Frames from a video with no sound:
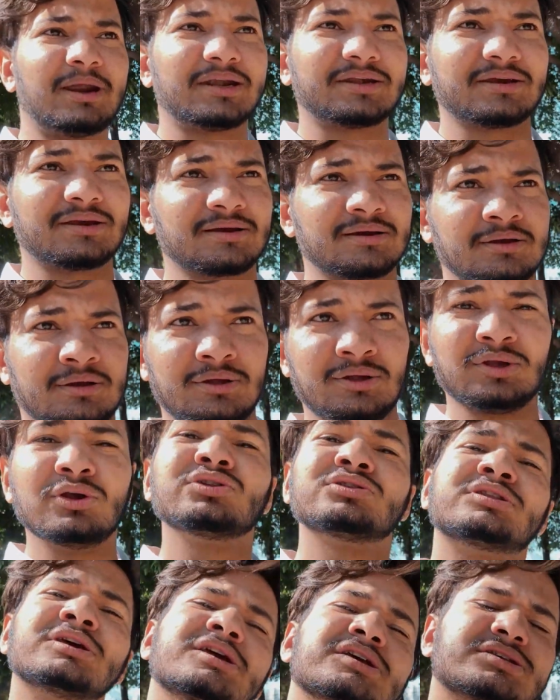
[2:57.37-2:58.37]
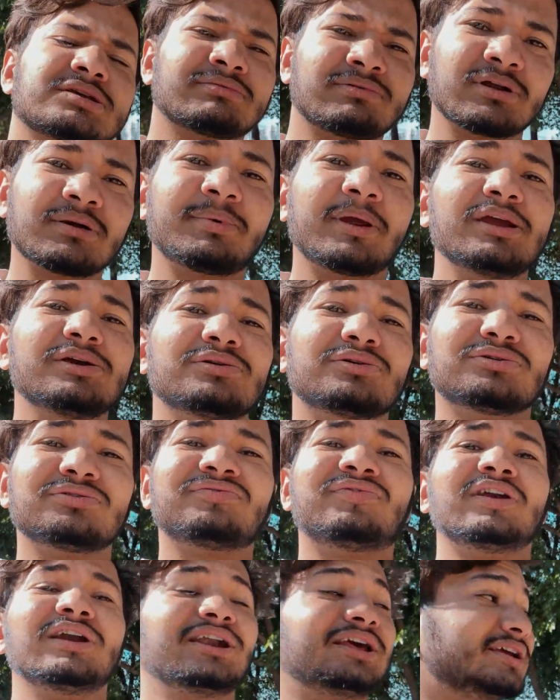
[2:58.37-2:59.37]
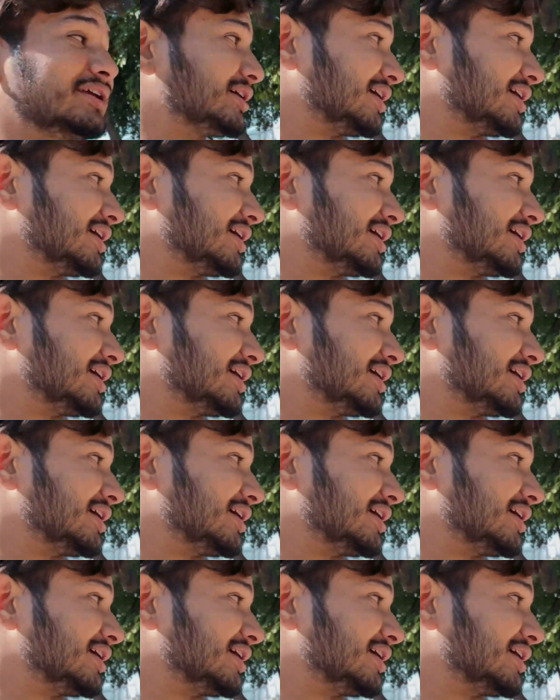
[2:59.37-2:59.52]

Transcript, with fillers: बैटिंग तीस तो ओवर भाई कौन फील्डिंग